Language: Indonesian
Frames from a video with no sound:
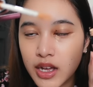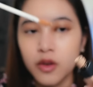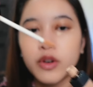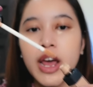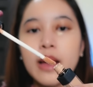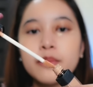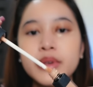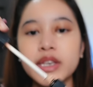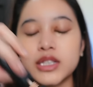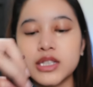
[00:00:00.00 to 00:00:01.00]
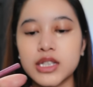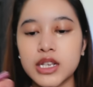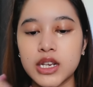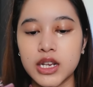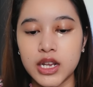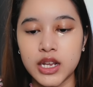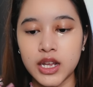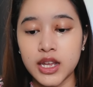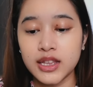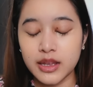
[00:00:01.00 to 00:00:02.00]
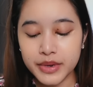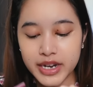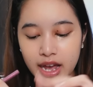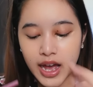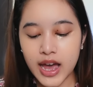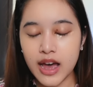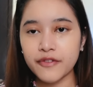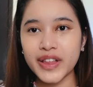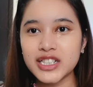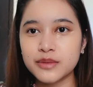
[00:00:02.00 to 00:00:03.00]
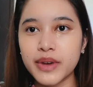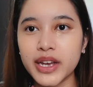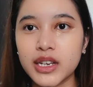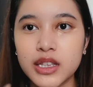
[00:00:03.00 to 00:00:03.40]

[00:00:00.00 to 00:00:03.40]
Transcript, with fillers: udah abis tapi dia nggak flashback